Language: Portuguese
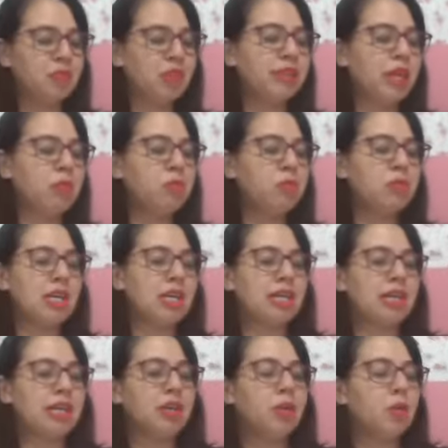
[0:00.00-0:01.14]
Temos
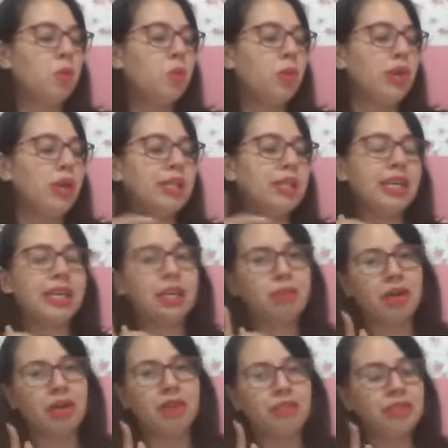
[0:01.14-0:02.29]
aqui um
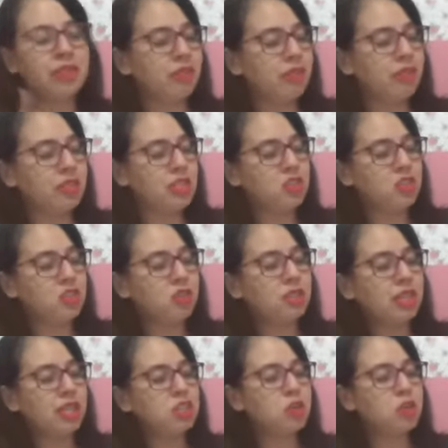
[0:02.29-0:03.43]
enigma que vocês vão
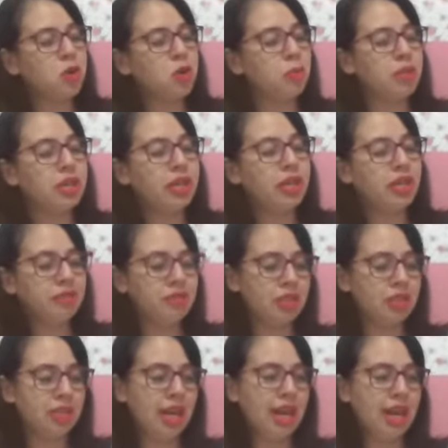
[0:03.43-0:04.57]
descobrir
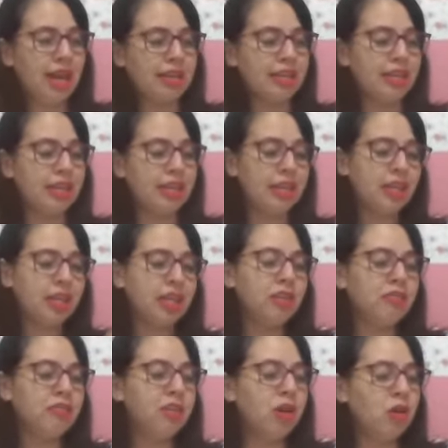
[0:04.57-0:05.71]
aqui
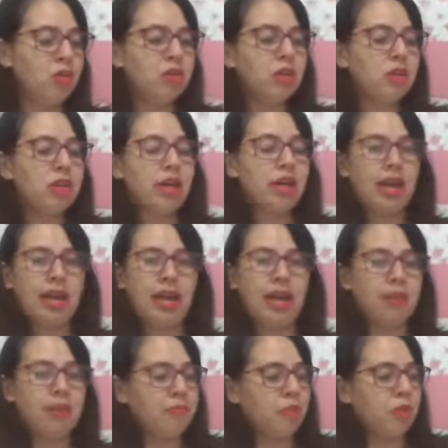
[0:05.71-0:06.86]
e vão é,
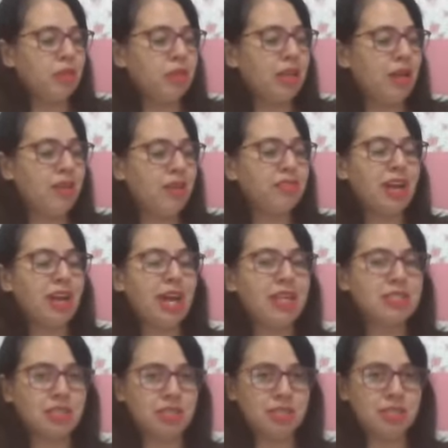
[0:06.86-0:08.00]
botar uma
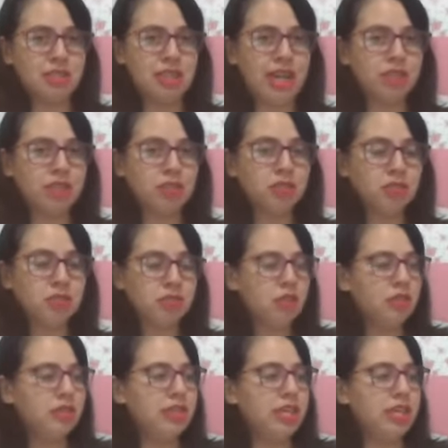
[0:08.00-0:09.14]
frase, certo?
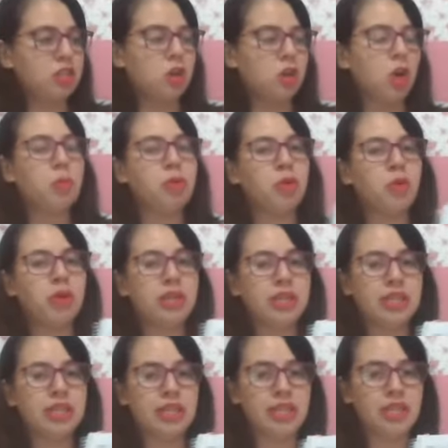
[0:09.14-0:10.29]
Descobre o
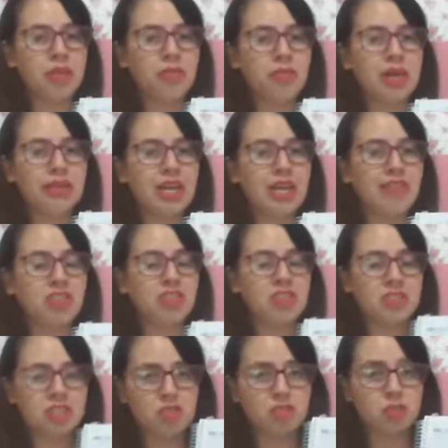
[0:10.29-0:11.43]
enigma através
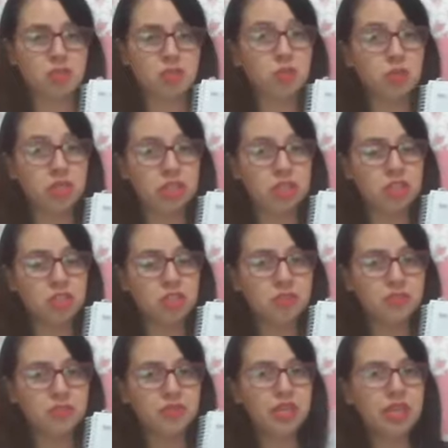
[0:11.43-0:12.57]
dessas figurinhas
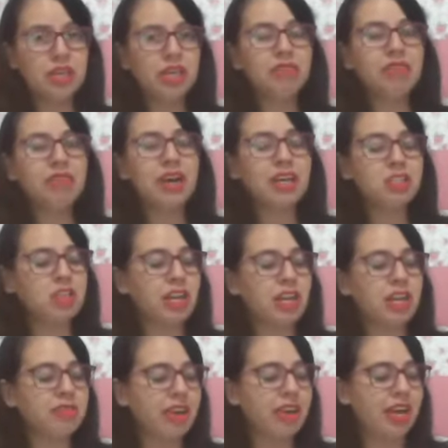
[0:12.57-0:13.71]
e vai
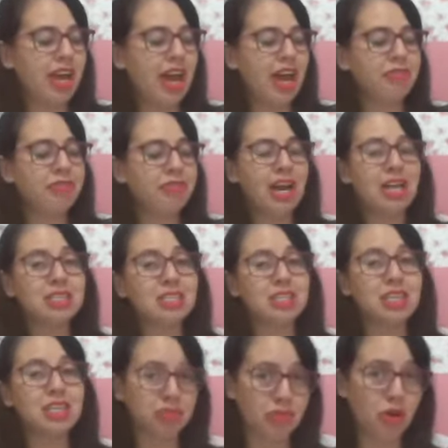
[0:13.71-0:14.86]
escrever a frase
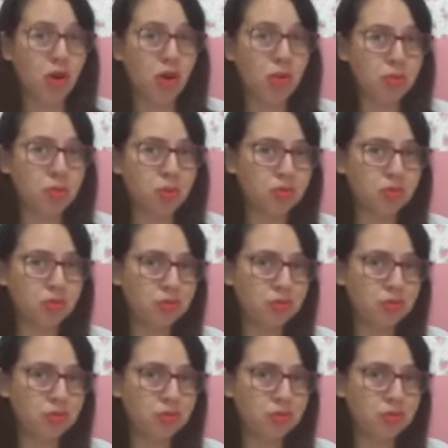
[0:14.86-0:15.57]
que formou.